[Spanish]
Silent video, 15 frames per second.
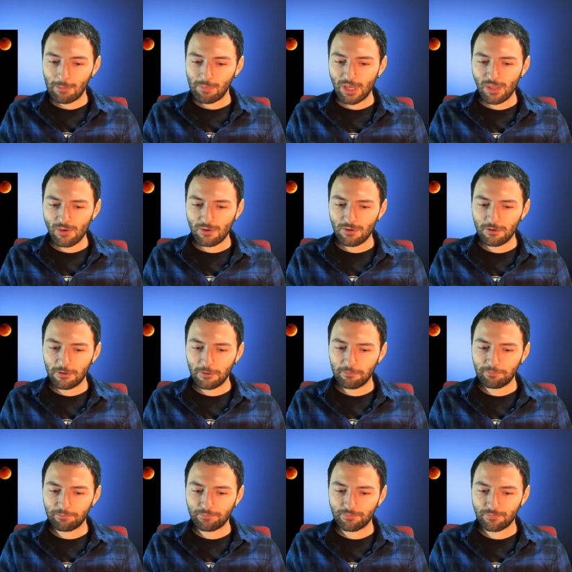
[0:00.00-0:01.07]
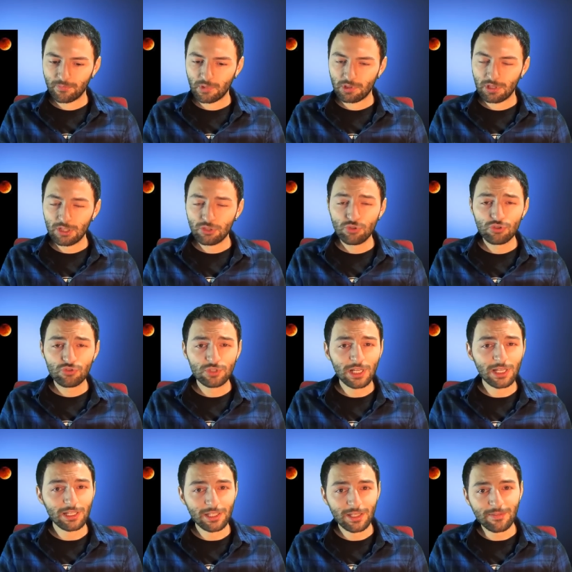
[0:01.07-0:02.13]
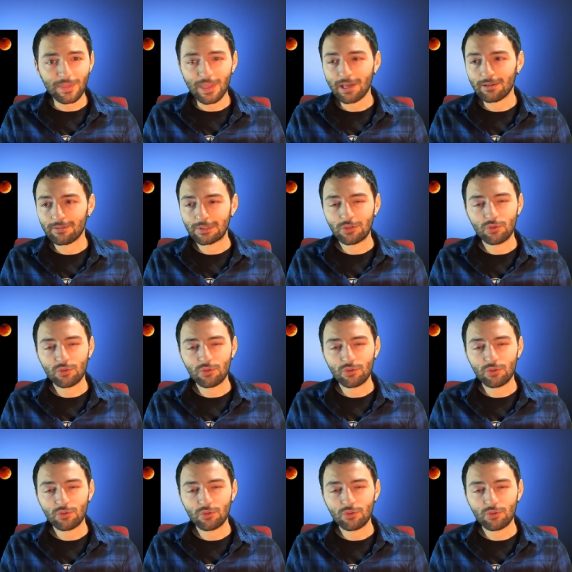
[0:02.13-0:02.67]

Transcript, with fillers: Pero esto es una leyenda,